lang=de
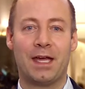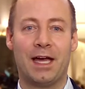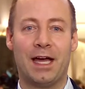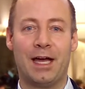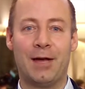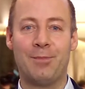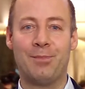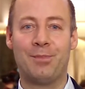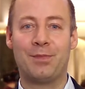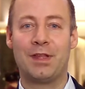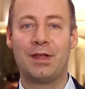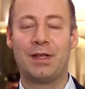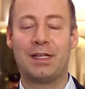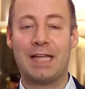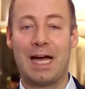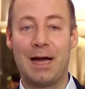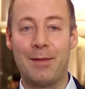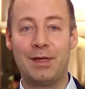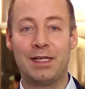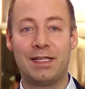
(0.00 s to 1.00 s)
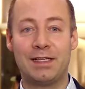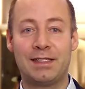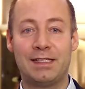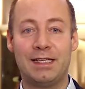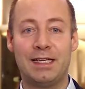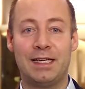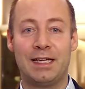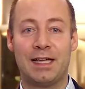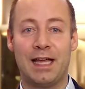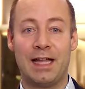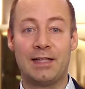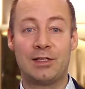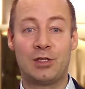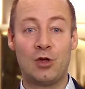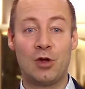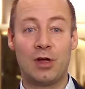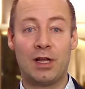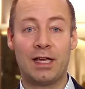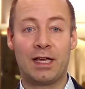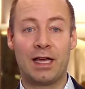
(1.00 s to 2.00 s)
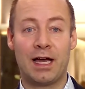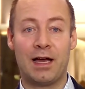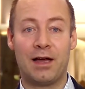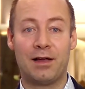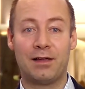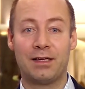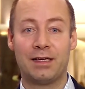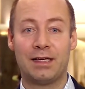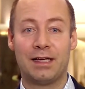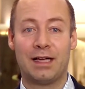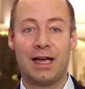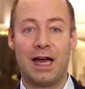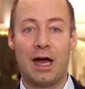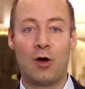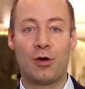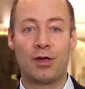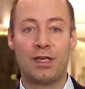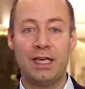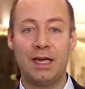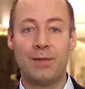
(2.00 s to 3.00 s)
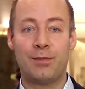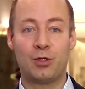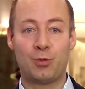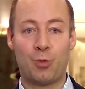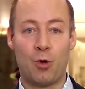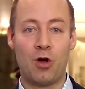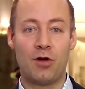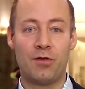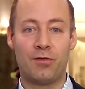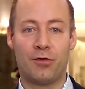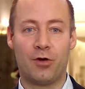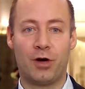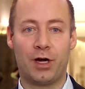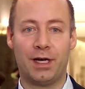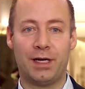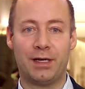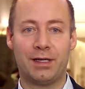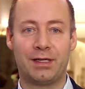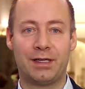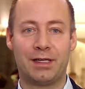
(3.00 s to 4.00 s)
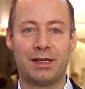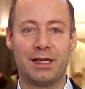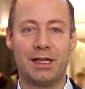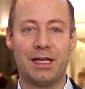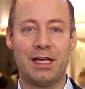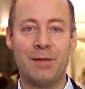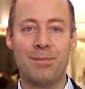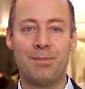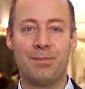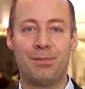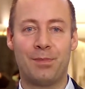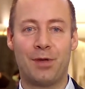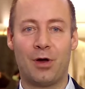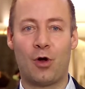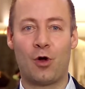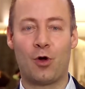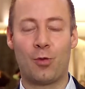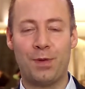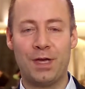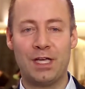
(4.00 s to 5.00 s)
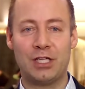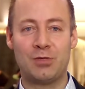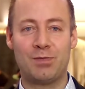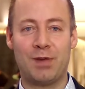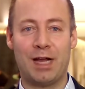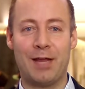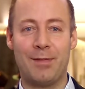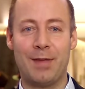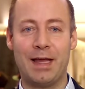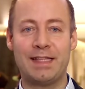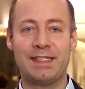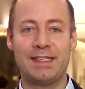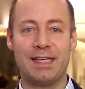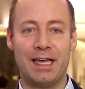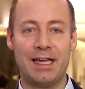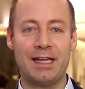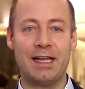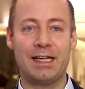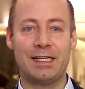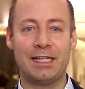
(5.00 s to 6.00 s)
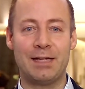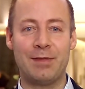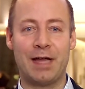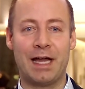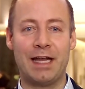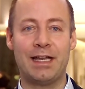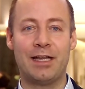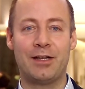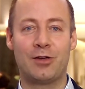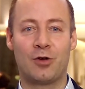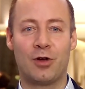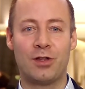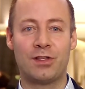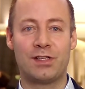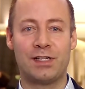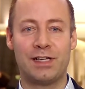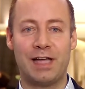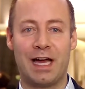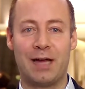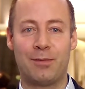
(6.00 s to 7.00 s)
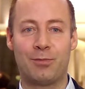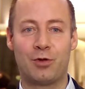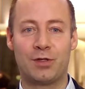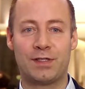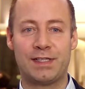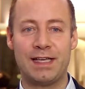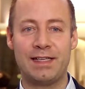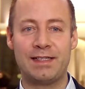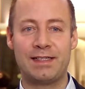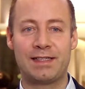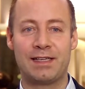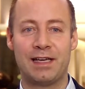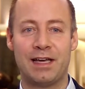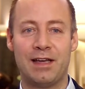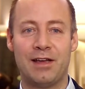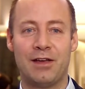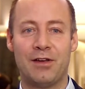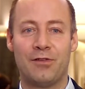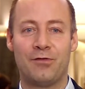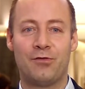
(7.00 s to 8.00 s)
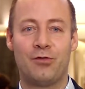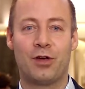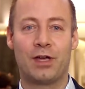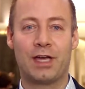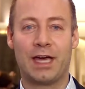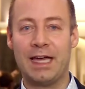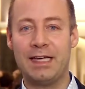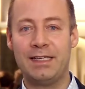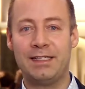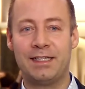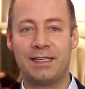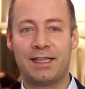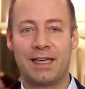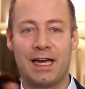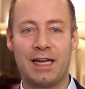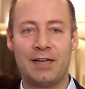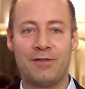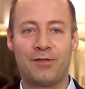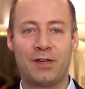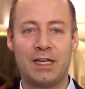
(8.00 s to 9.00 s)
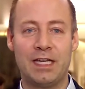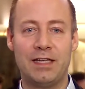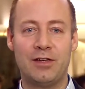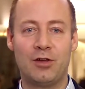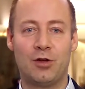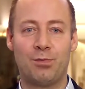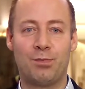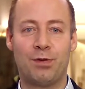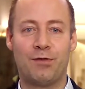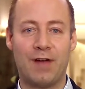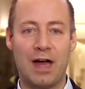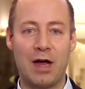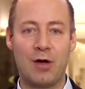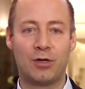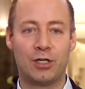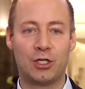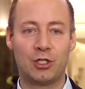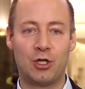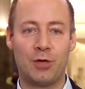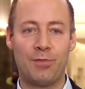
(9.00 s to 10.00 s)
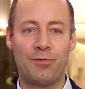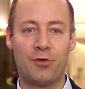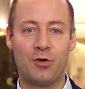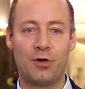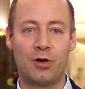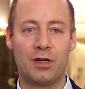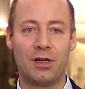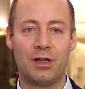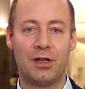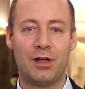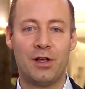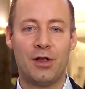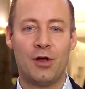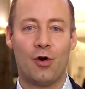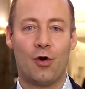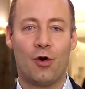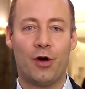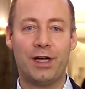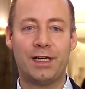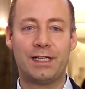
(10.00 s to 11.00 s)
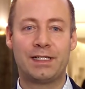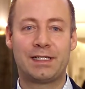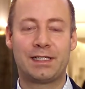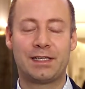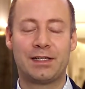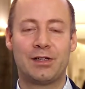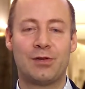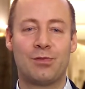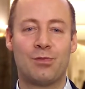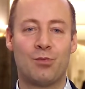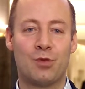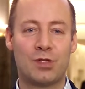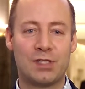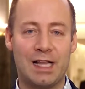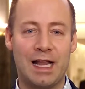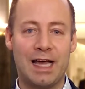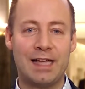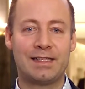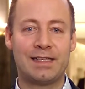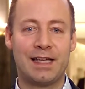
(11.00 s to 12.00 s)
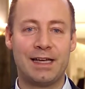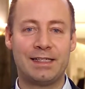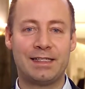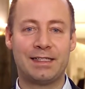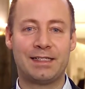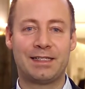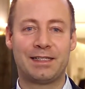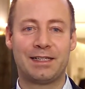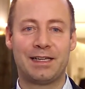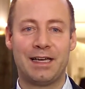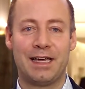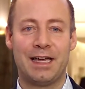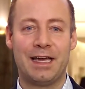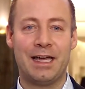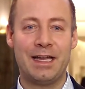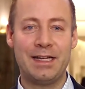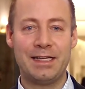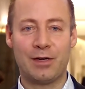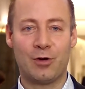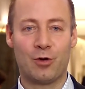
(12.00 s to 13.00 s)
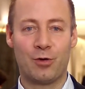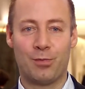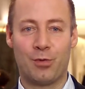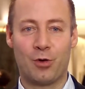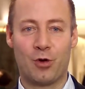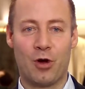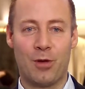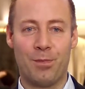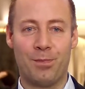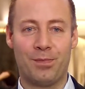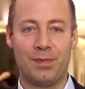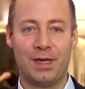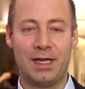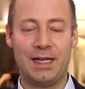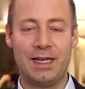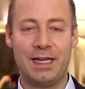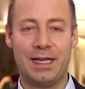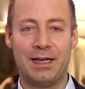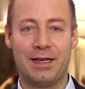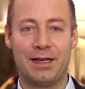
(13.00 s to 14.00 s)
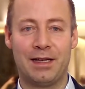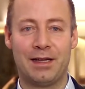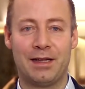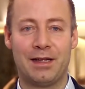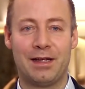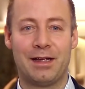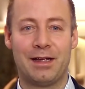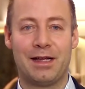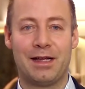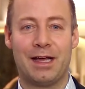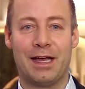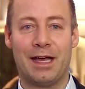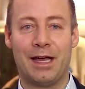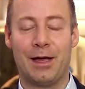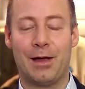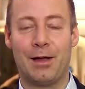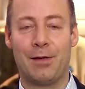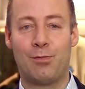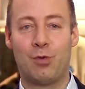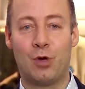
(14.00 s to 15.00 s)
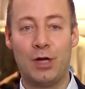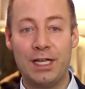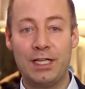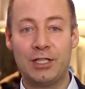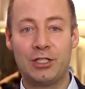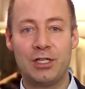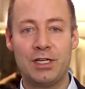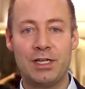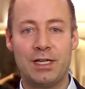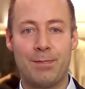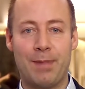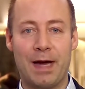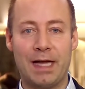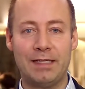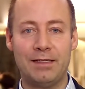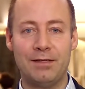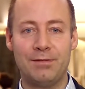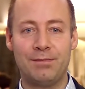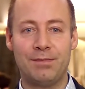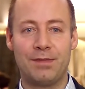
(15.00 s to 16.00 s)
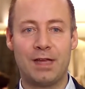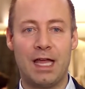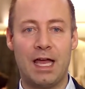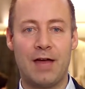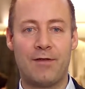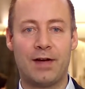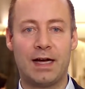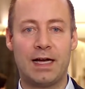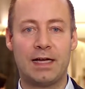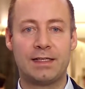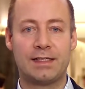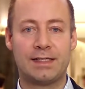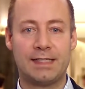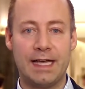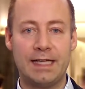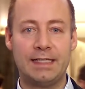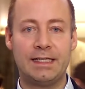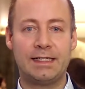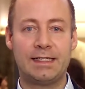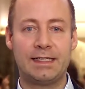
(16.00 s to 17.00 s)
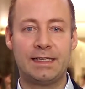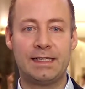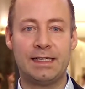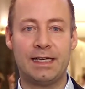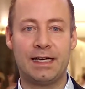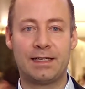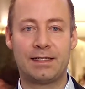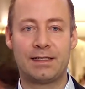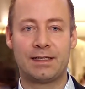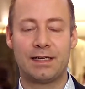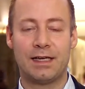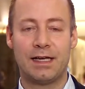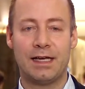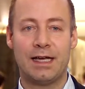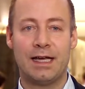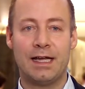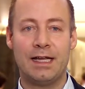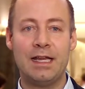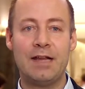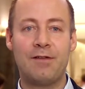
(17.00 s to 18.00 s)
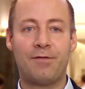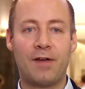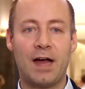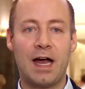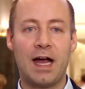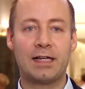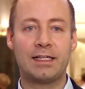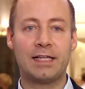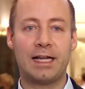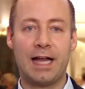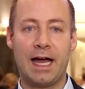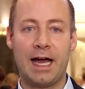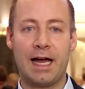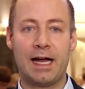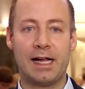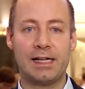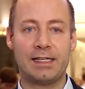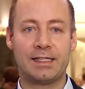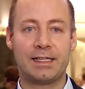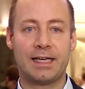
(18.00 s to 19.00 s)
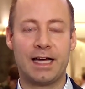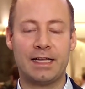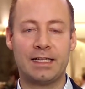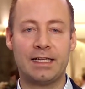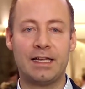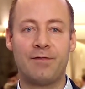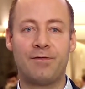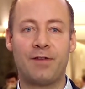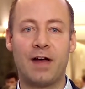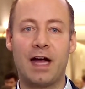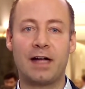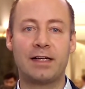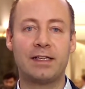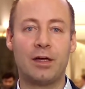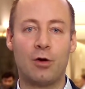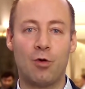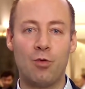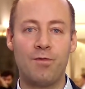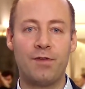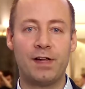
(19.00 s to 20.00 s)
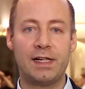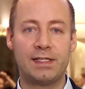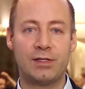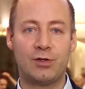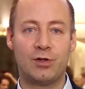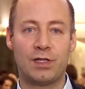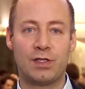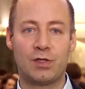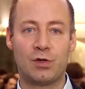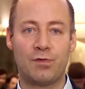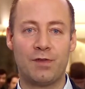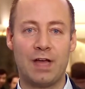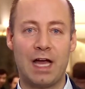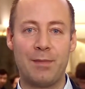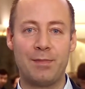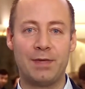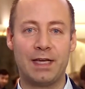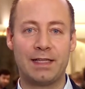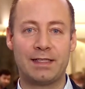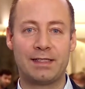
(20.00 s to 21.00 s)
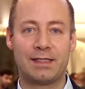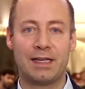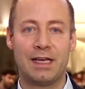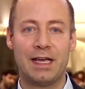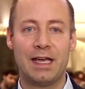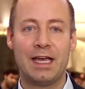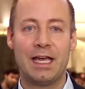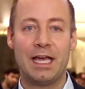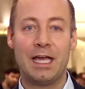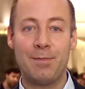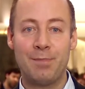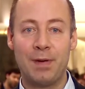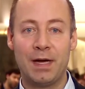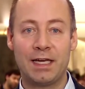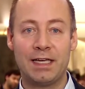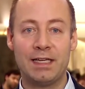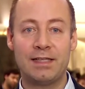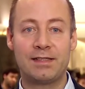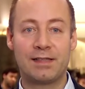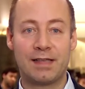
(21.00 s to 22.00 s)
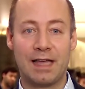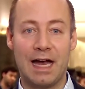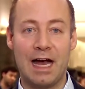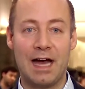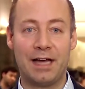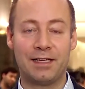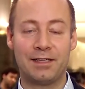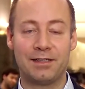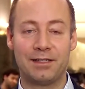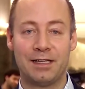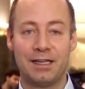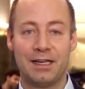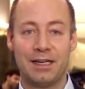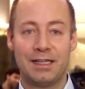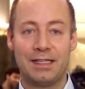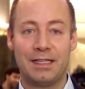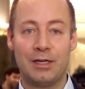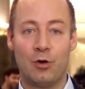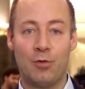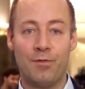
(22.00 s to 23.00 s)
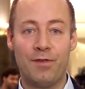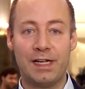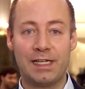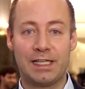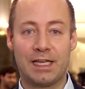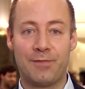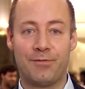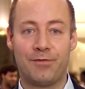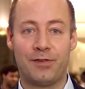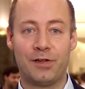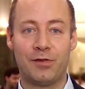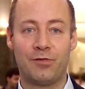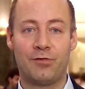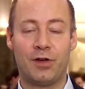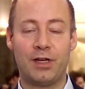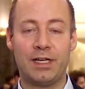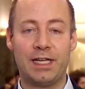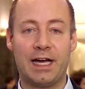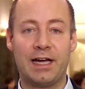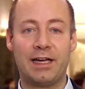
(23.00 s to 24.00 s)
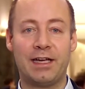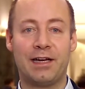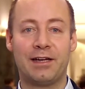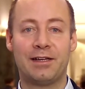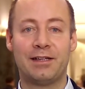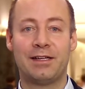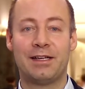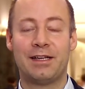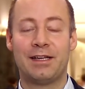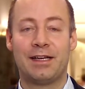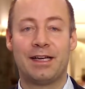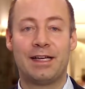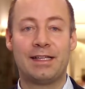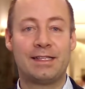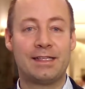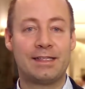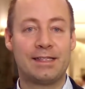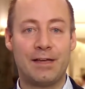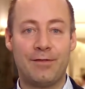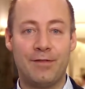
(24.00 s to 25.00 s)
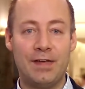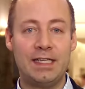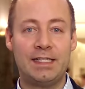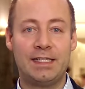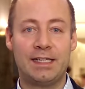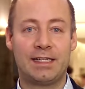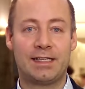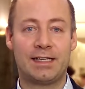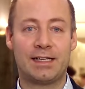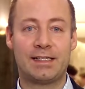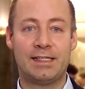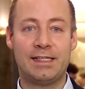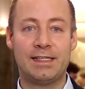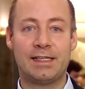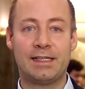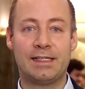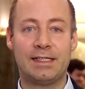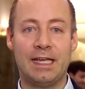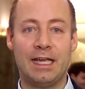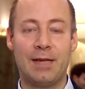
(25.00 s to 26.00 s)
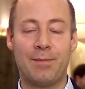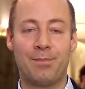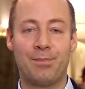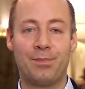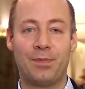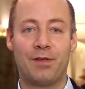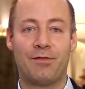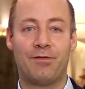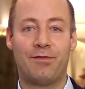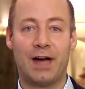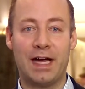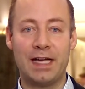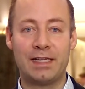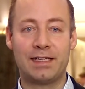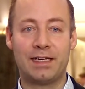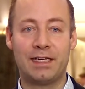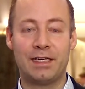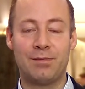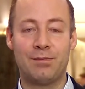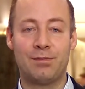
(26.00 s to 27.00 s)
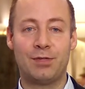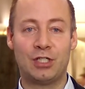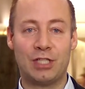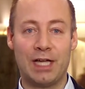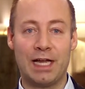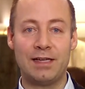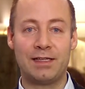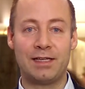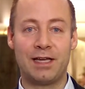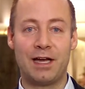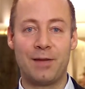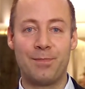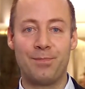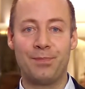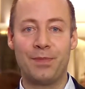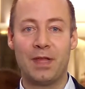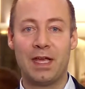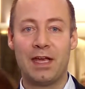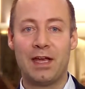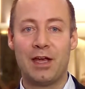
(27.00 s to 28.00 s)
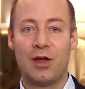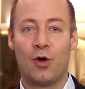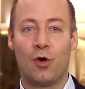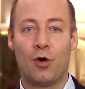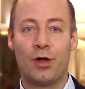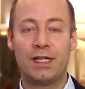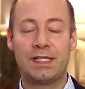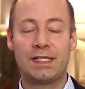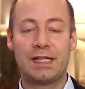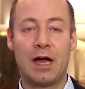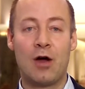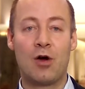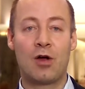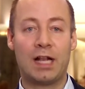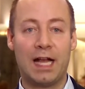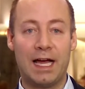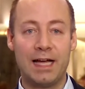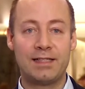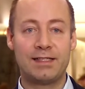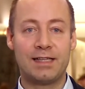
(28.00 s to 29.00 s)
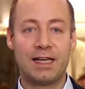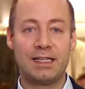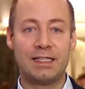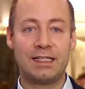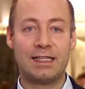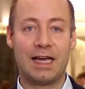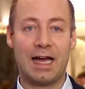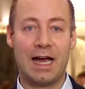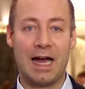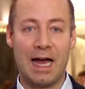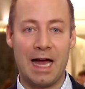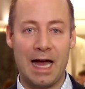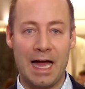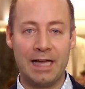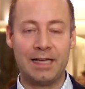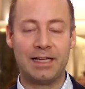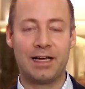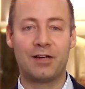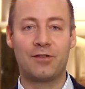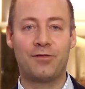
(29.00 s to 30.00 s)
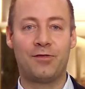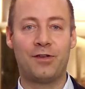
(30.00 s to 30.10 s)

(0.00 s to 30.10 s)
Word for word: Ähm, damit ist die Enzyklika auch hier besprochen worden im Europäischen Parlament. Sie erinnert eben an den konziliaren Prozess für Gerechtigkeit, Frieden und Bewahrung der Schöpfung und muss gleichzeitig Hintergrund bekommen in den äh, politischen Debatten. Er war sehr dezidiert in den Fragen der Nachhaltigkeit, in den Fragen der Umweltsituation. Wir haben jetzt in Paris gerade den Umweltgipfel und von daher ist es sehr wichtig, dass diese Themen weiterhin Bestand haben und auch gleichzeitig Eingang